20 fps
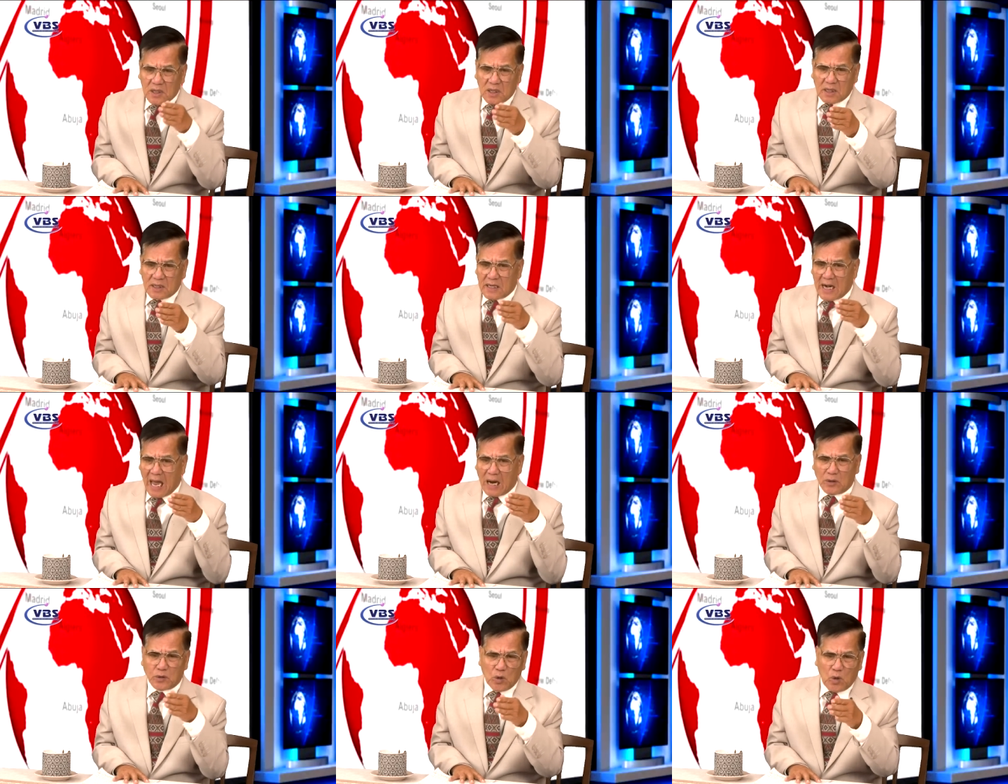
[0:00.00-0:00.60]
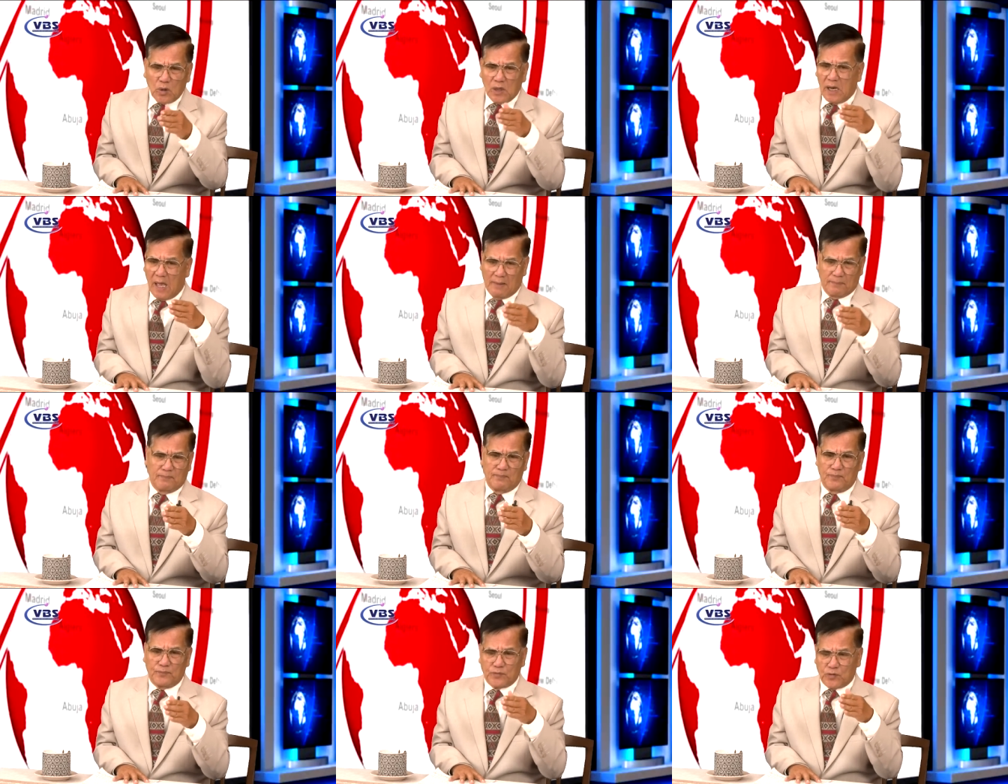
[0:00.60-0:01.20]
đảng đối lập
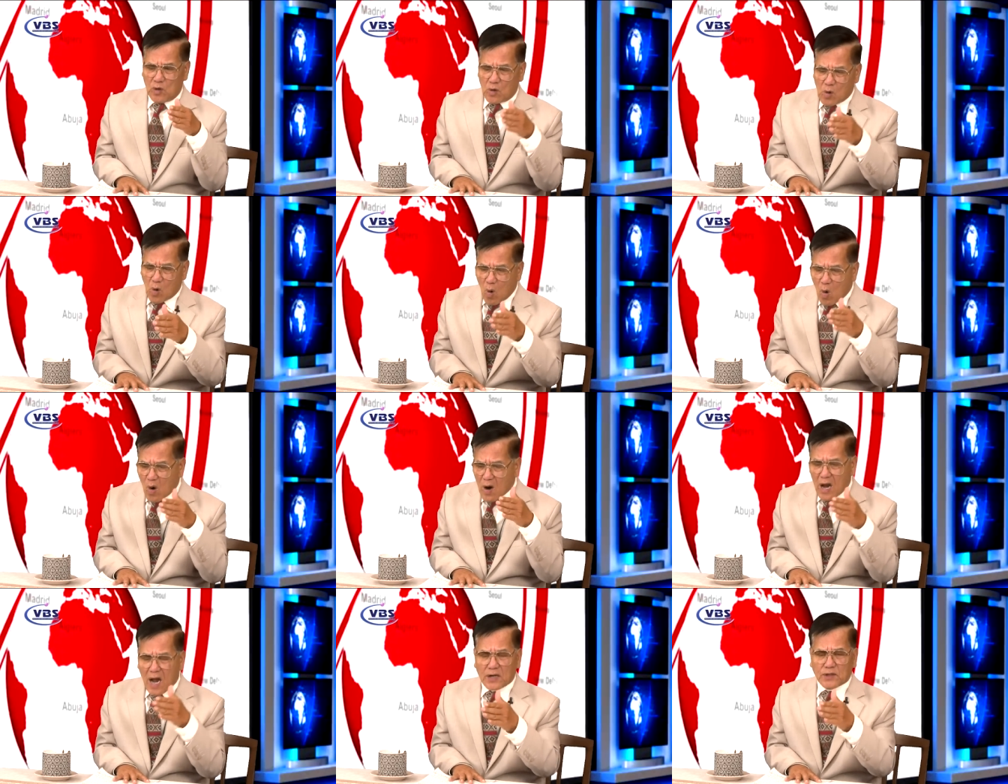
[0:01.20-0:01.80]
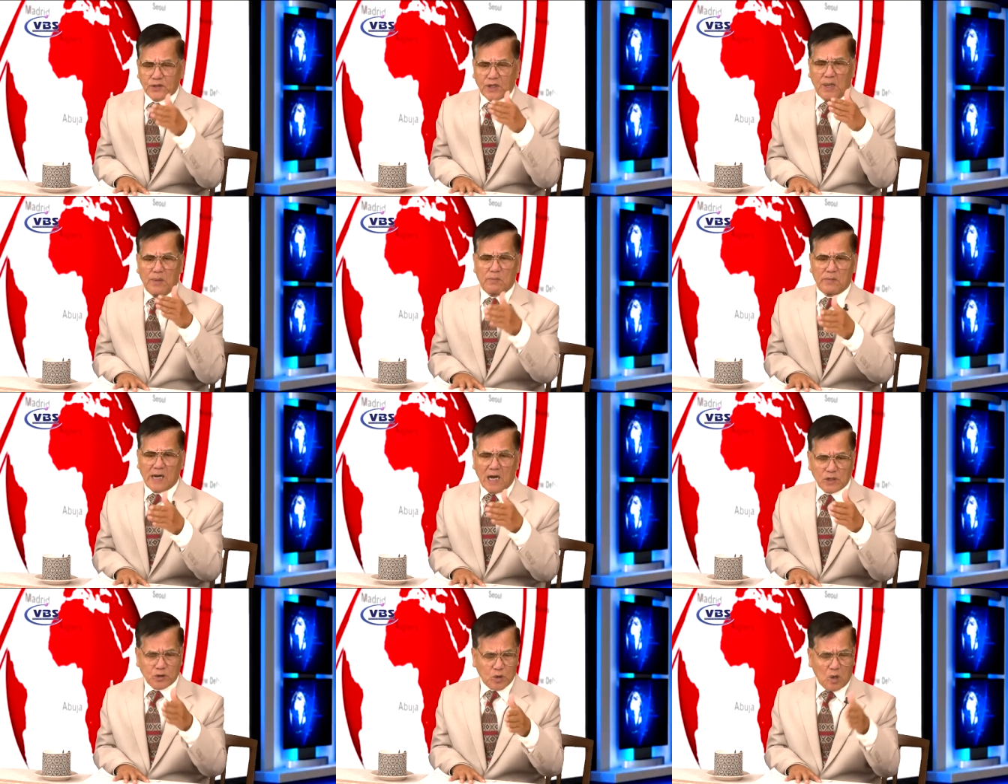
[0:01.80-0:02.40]
nó cố gắng tìm
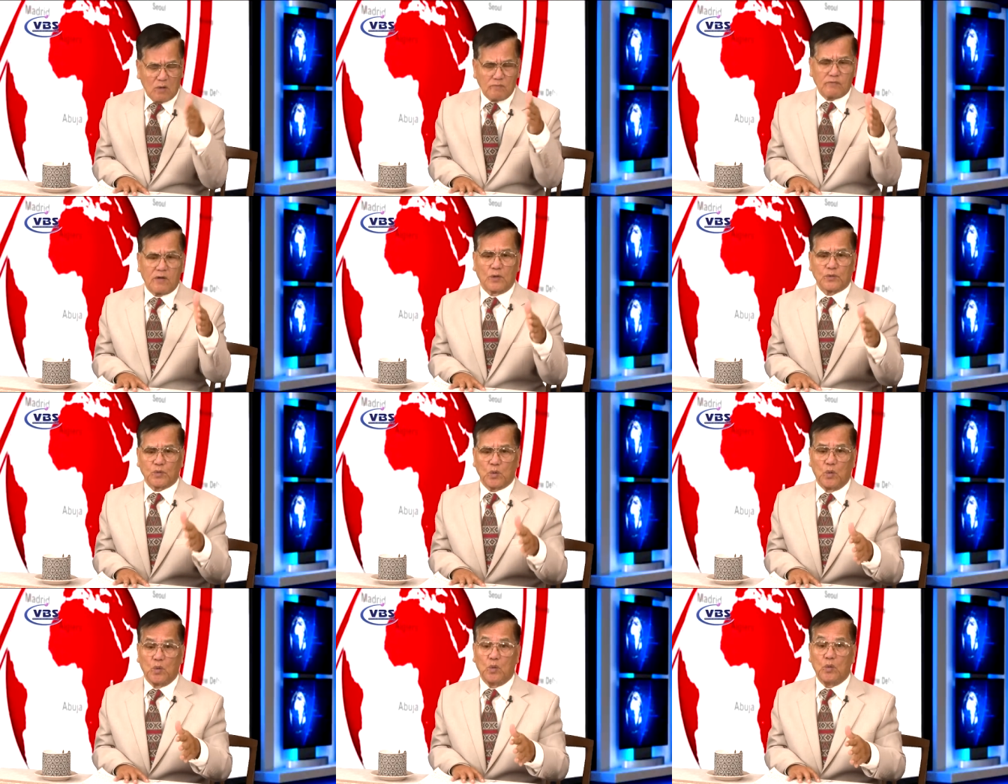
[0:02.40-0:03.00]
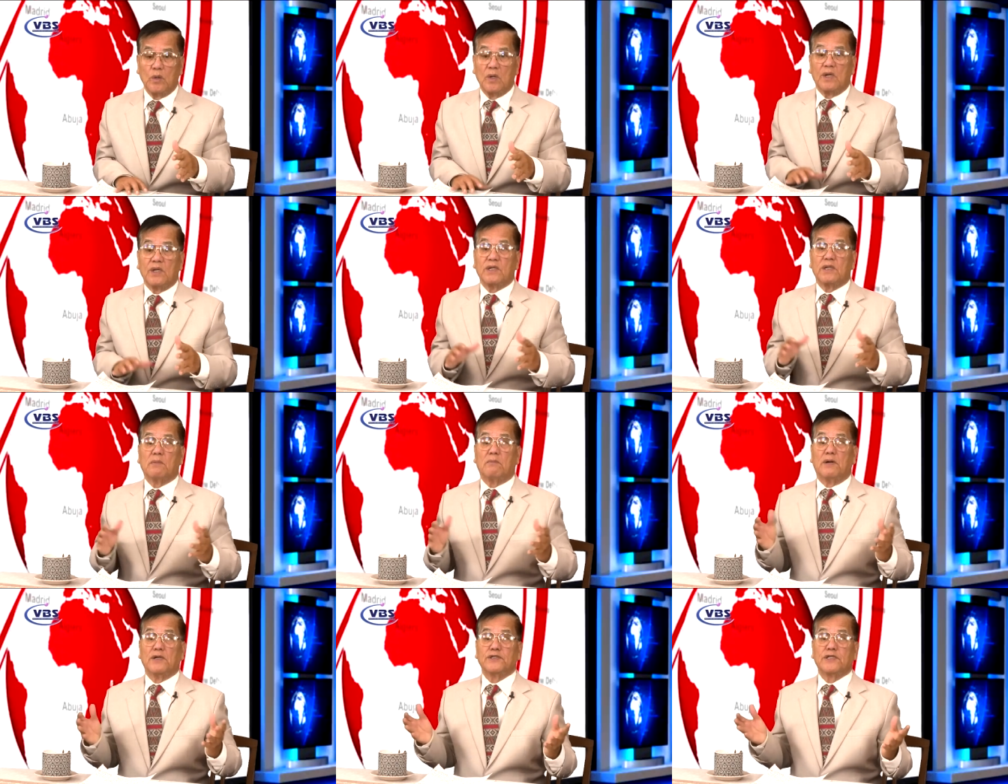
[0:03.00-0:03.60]
cách cho ông vào tù,
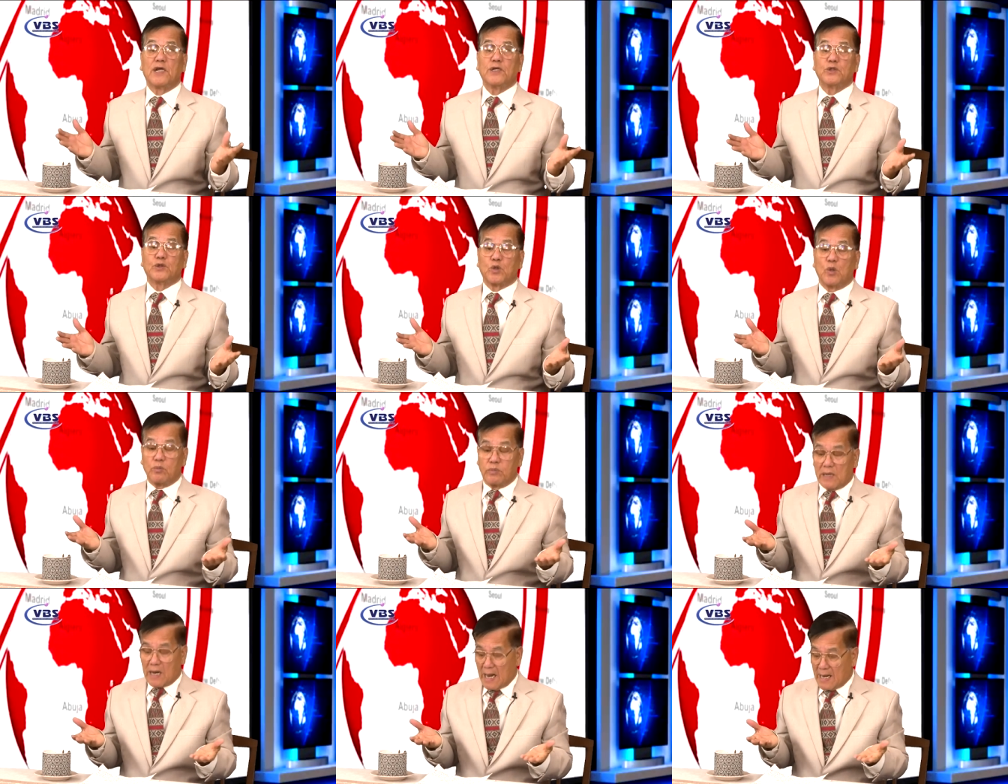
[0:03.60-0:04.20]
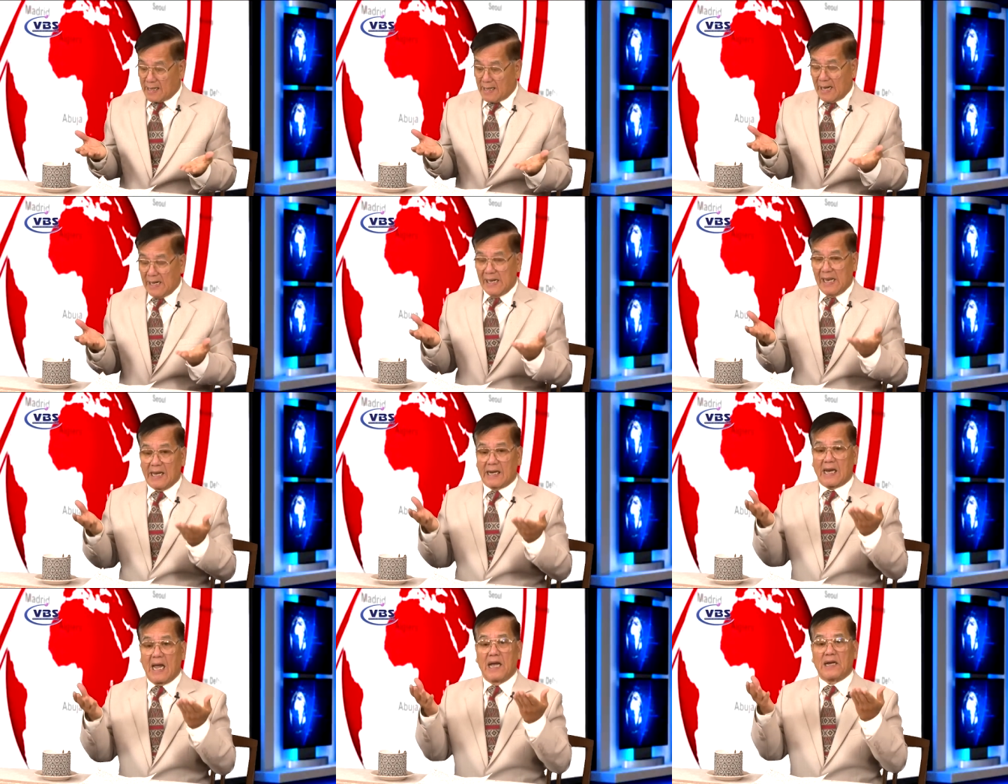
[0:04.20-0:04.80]
nhưng mà dân chúng càng ngày lại
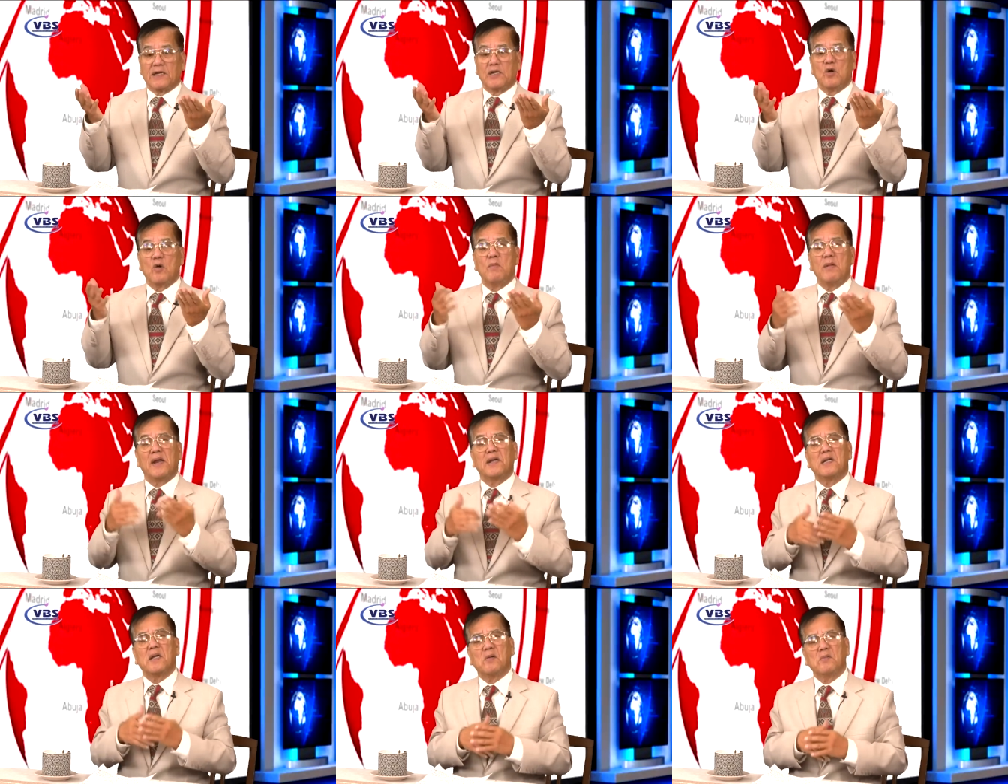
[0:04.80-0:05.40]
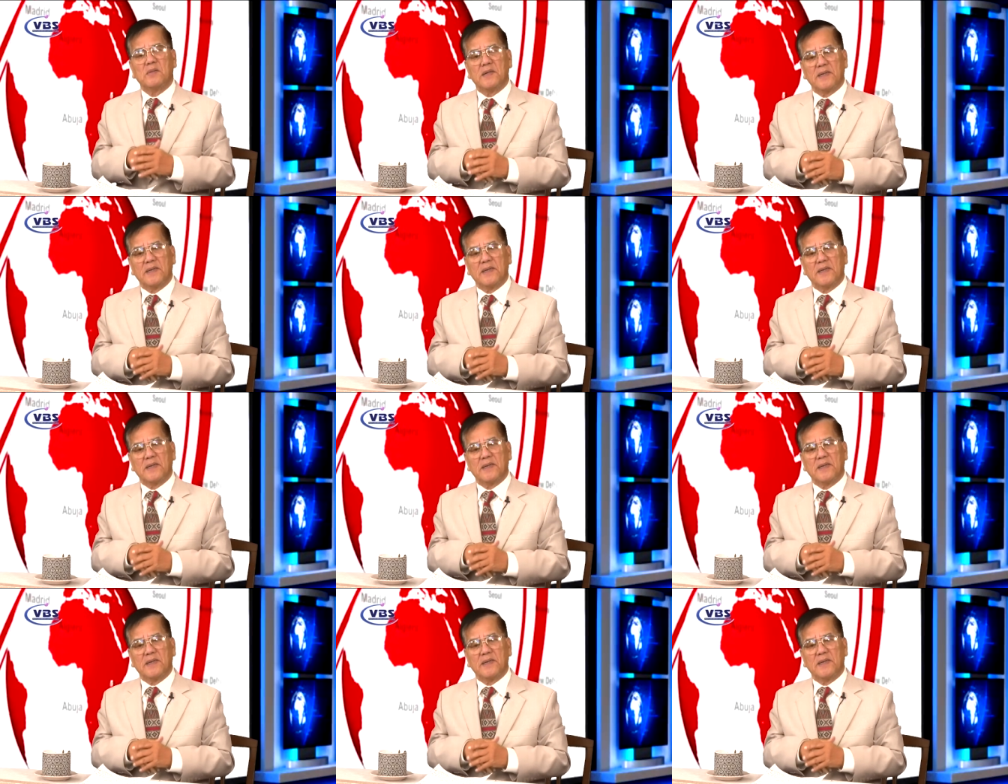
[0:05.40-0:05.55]
càng yêu mến ông.